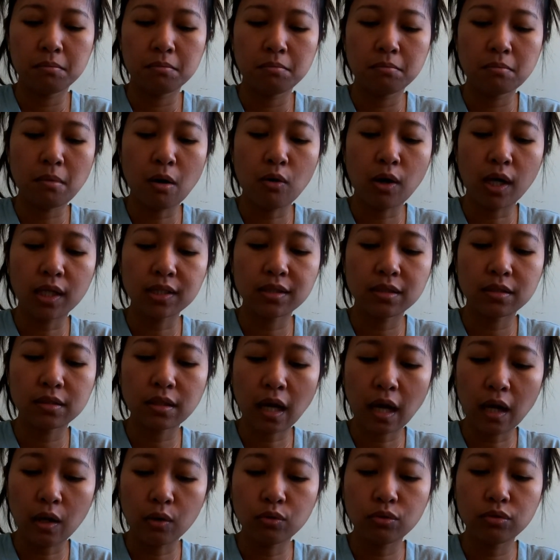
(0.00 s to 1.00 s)
mau kasih
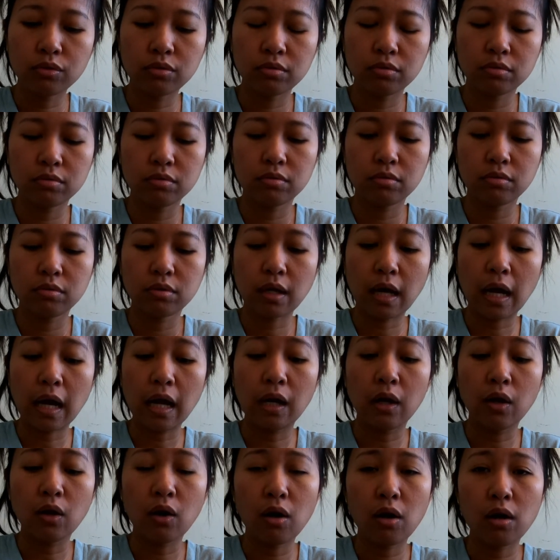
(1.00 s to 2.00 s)
tahu
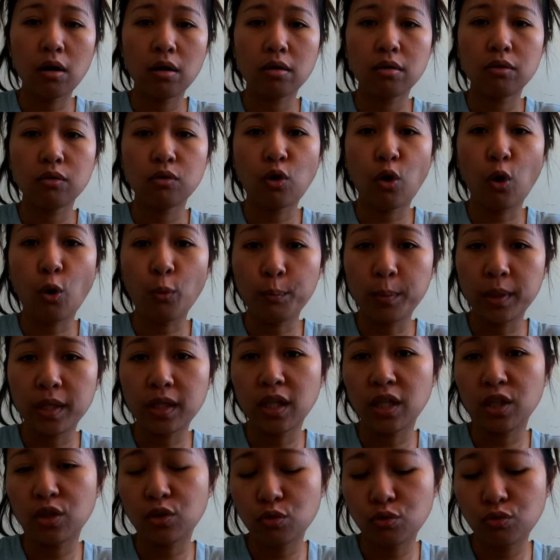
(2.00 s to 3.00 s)
kalau
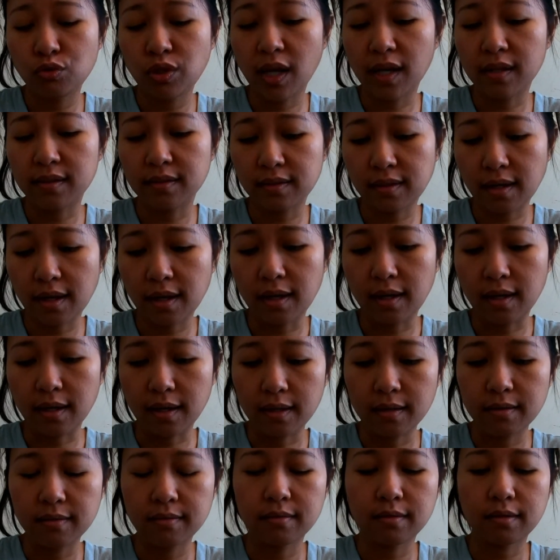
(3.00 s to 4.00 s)
COVID itu nyata ya,
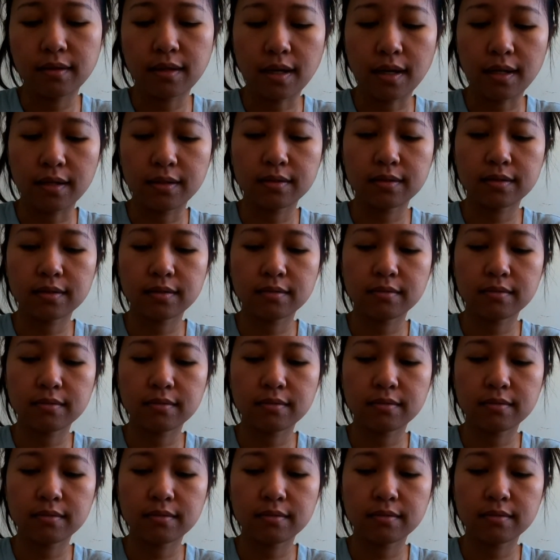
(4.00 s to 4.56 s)
guys.